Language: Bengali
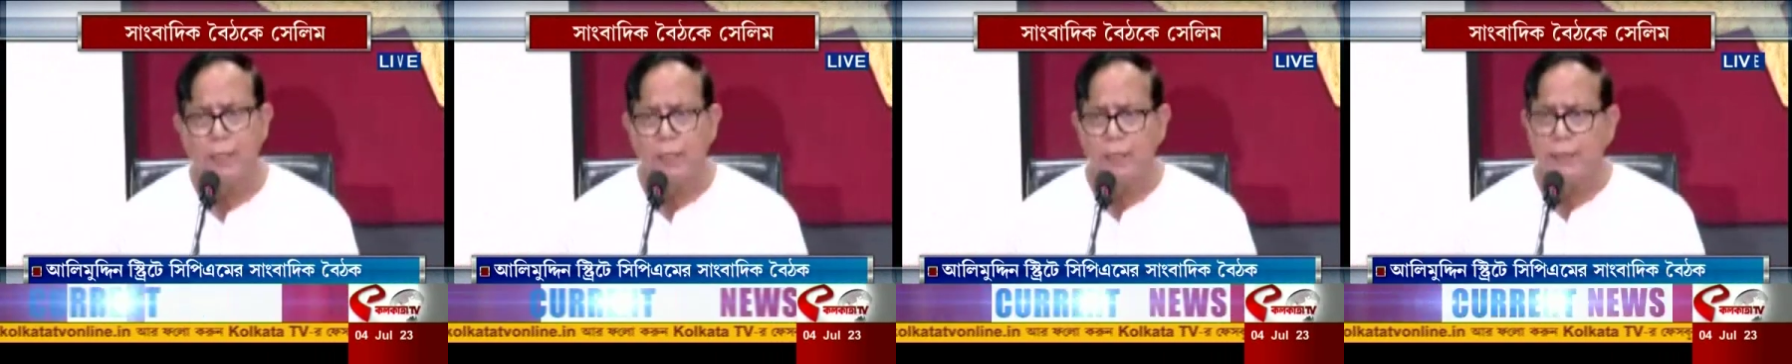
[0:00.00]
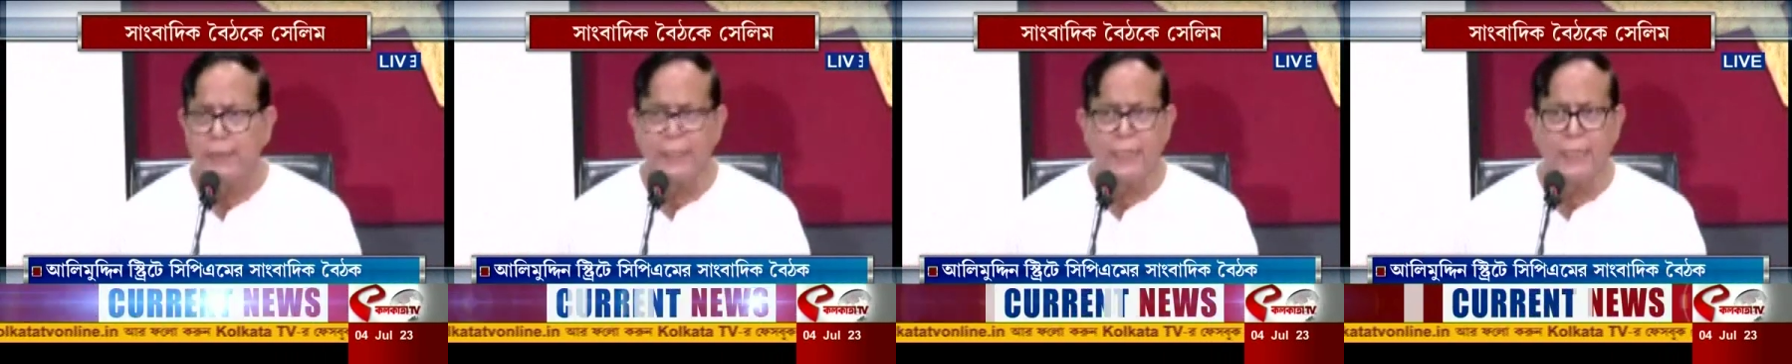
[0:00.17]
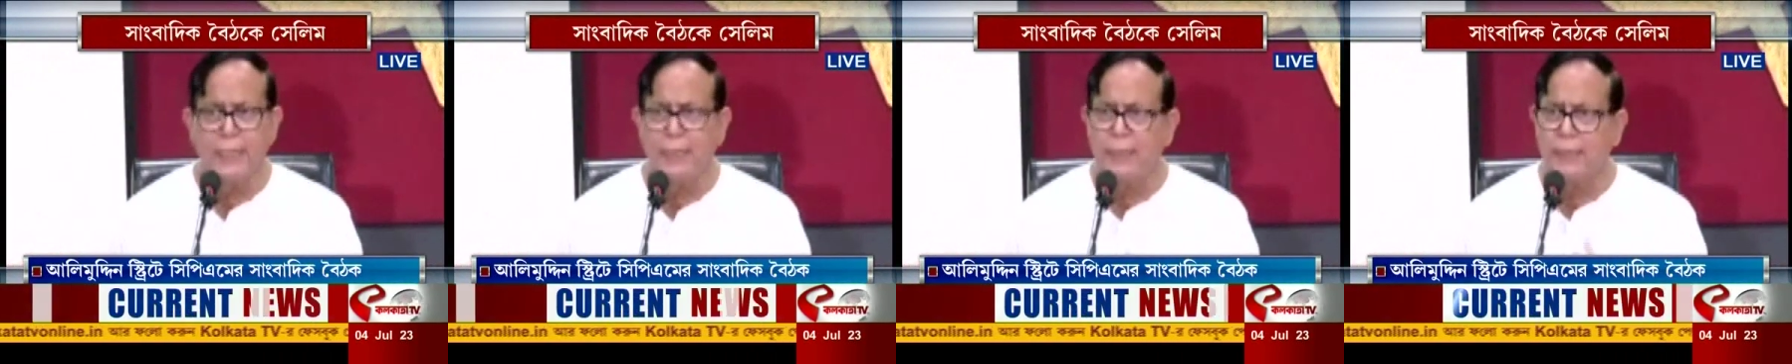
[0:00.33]

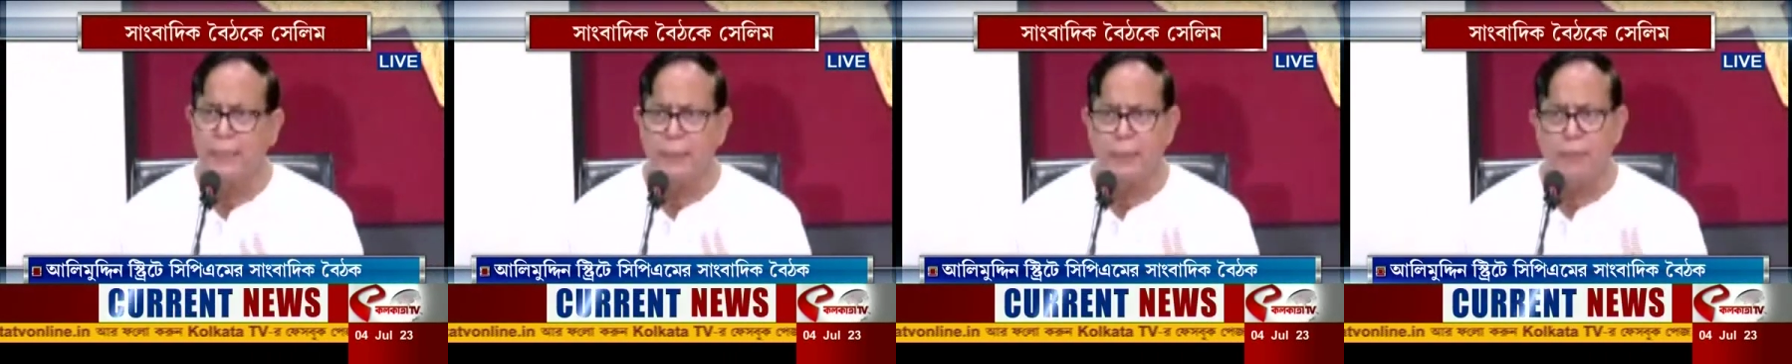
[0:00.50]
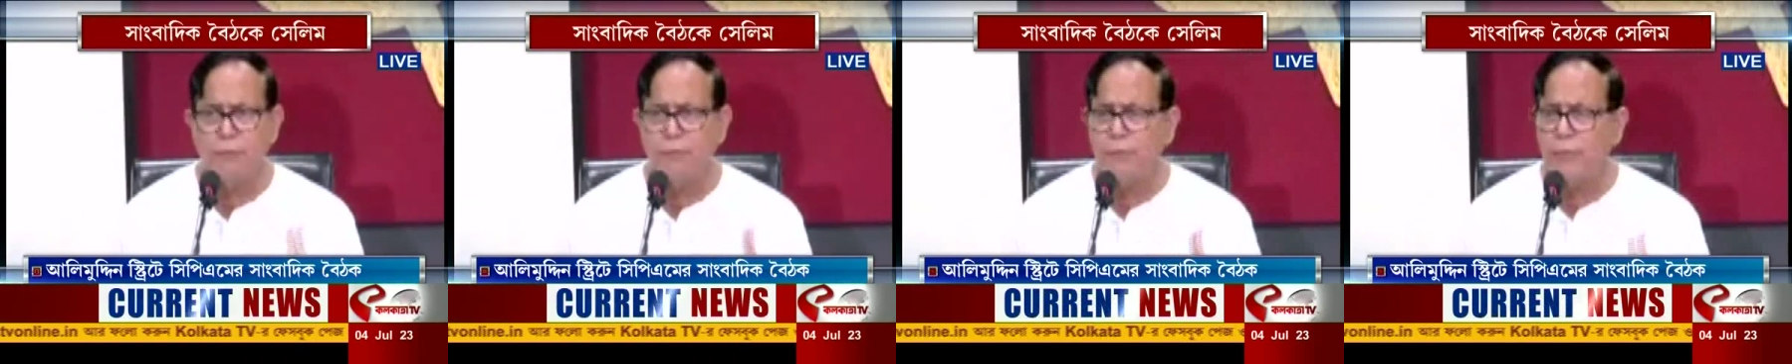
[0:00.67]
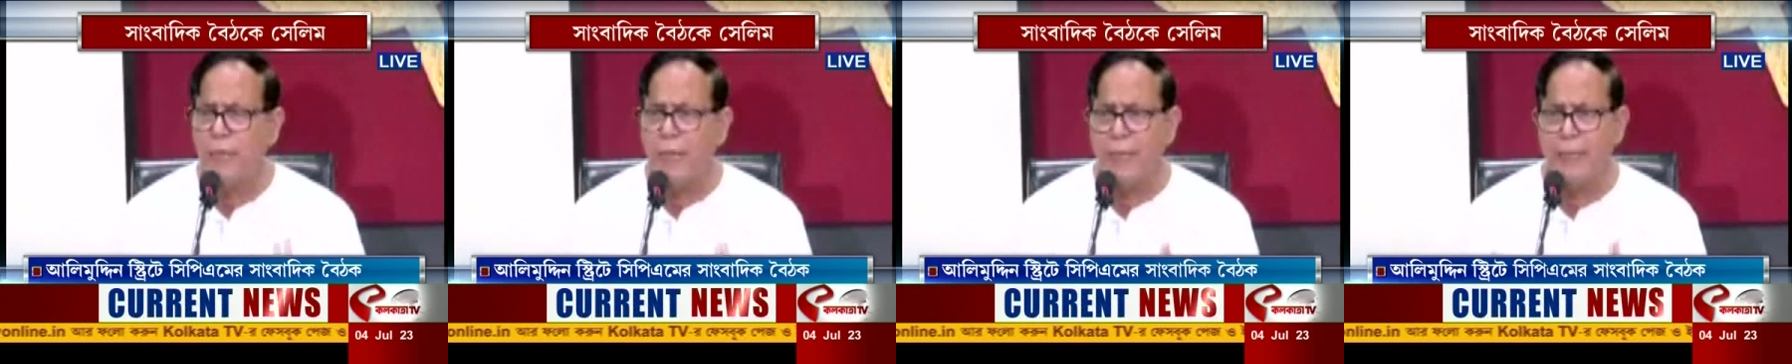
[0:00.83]
যেখানে যেরকম
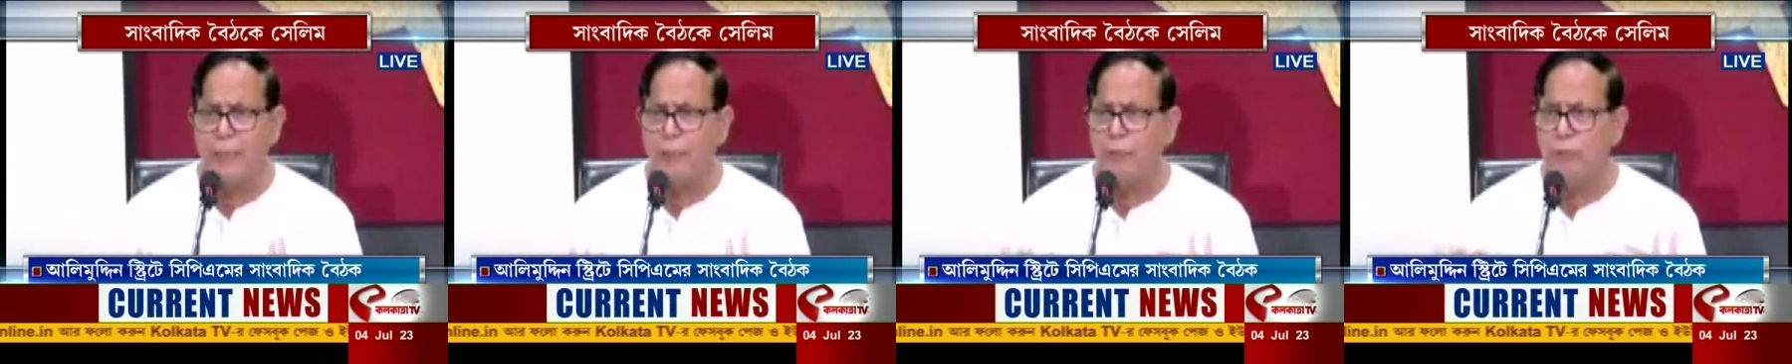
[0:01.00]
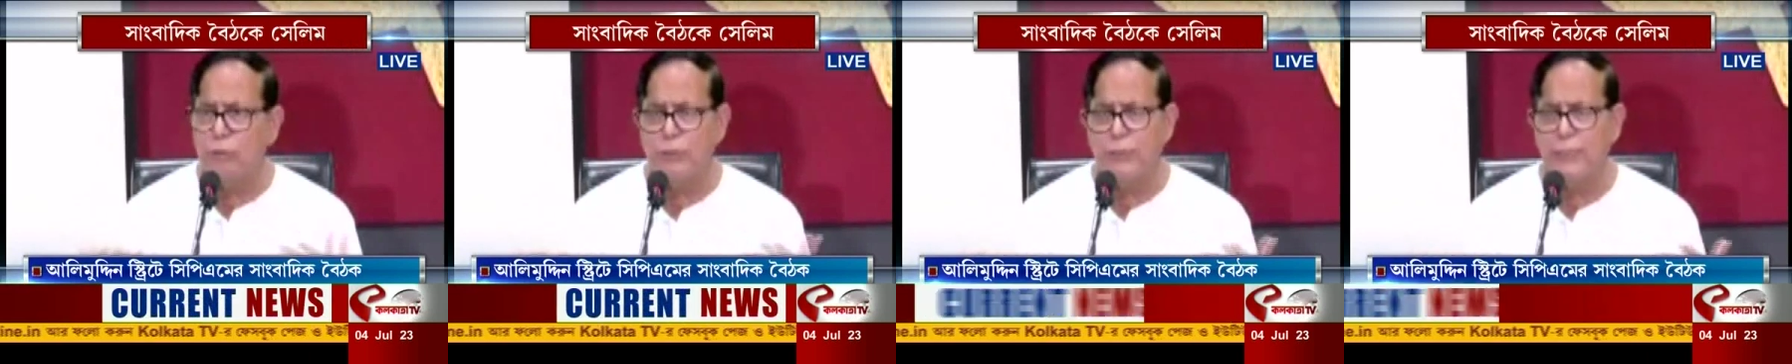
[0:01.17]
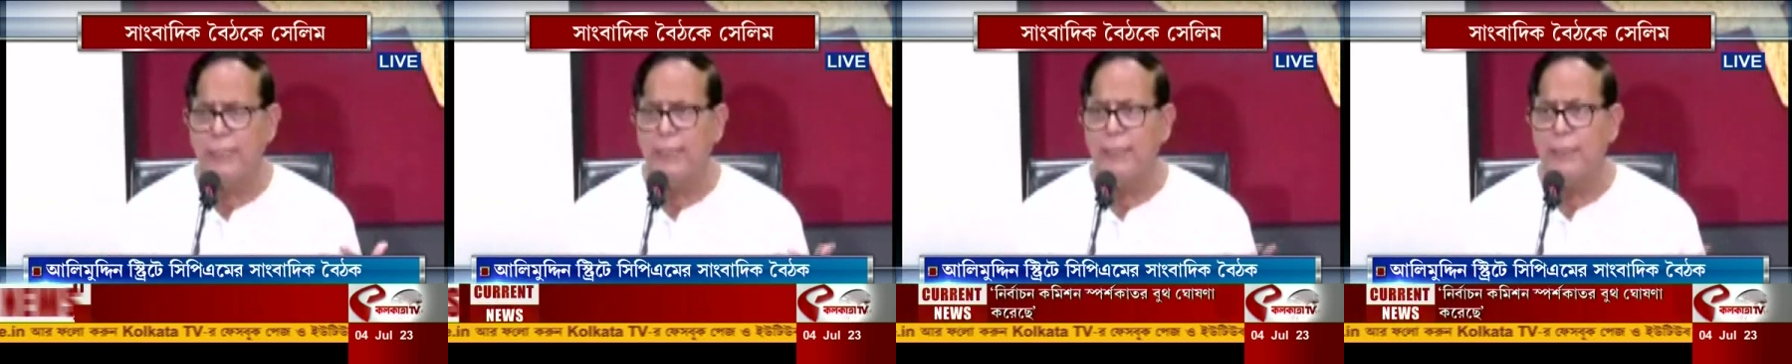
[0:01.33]
আইন
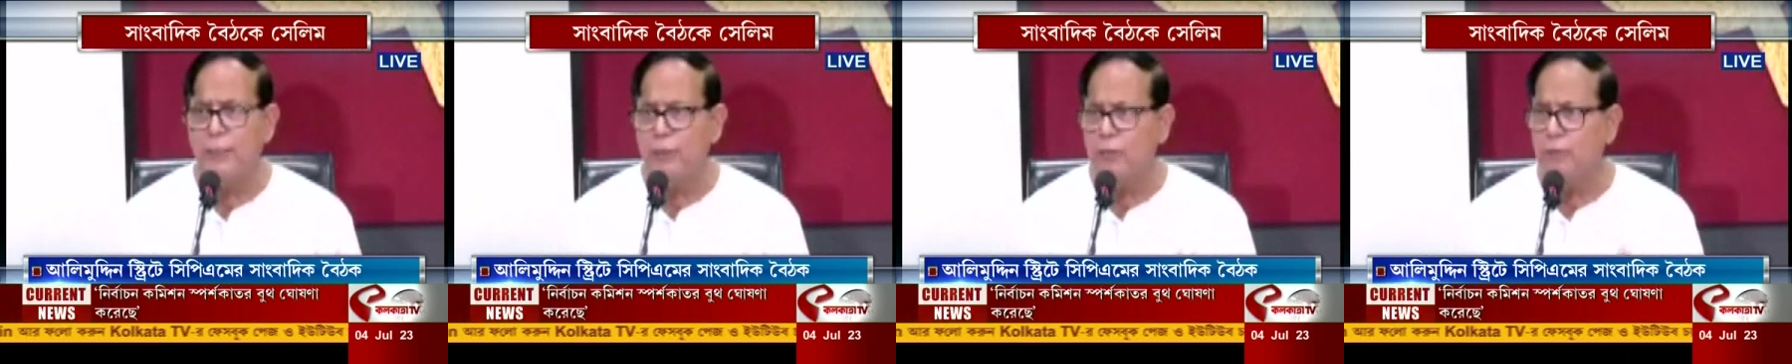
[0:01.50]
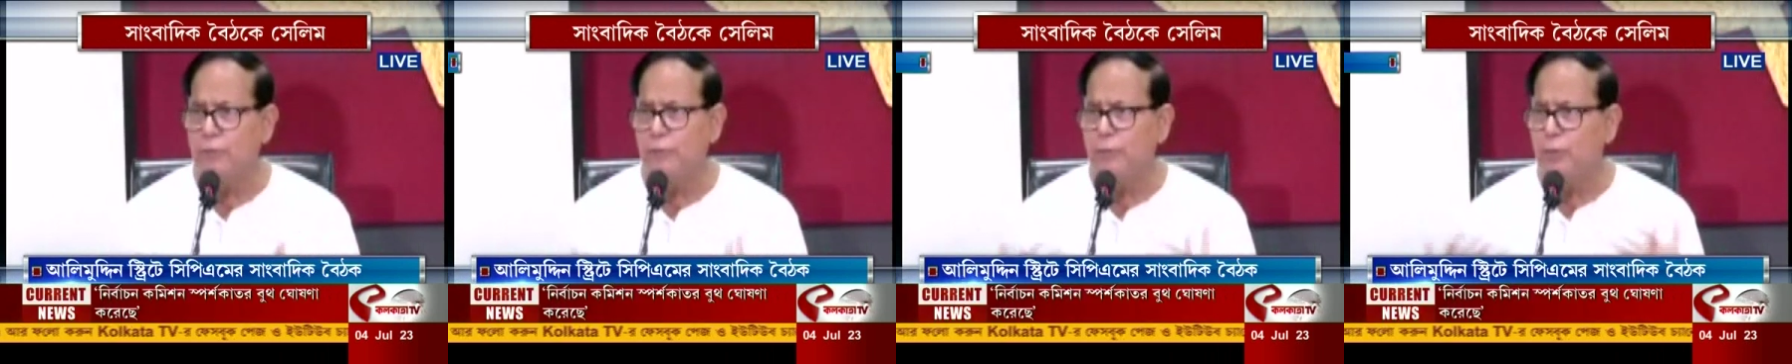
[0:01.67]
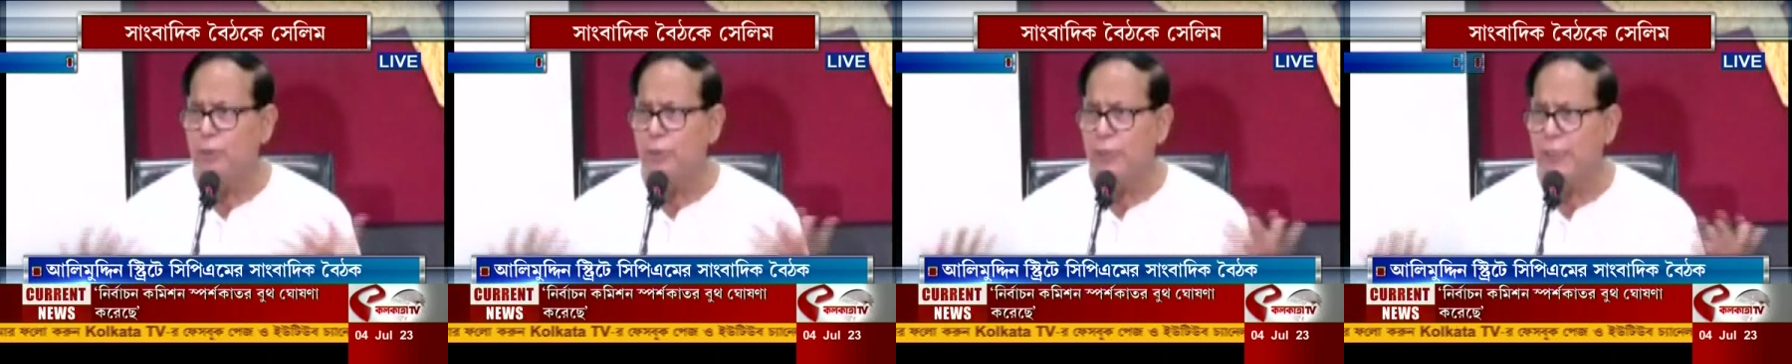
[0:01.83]
অনুযায়ী নিয়ম
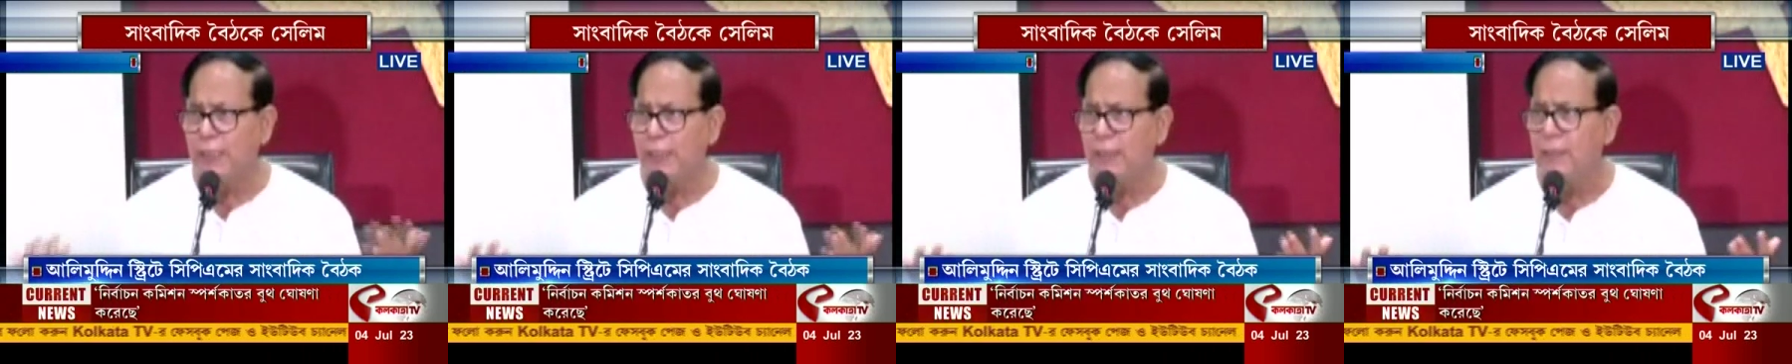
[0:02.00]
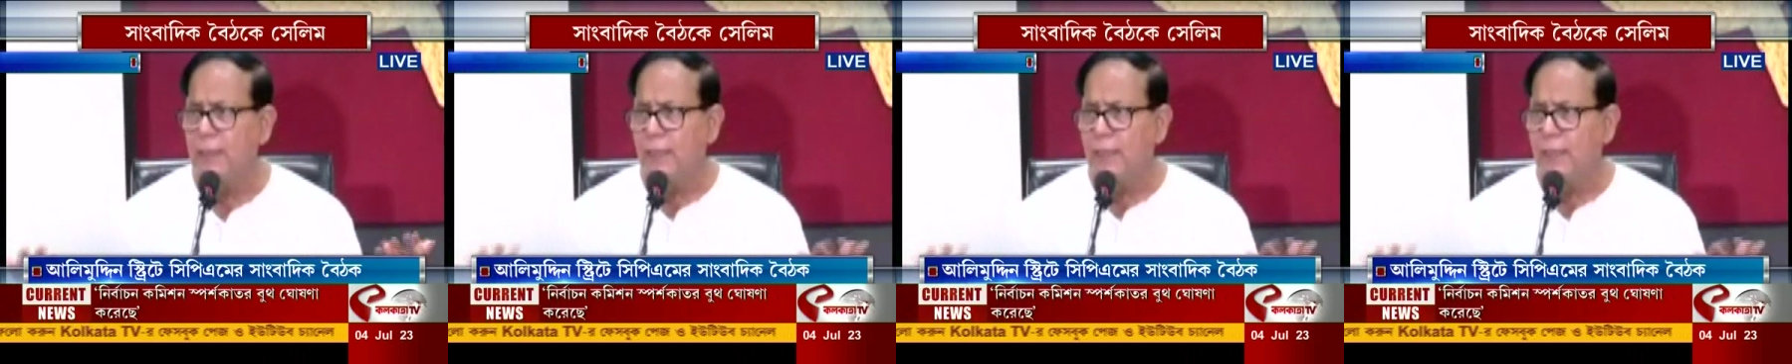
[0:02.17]
অনুযায়ী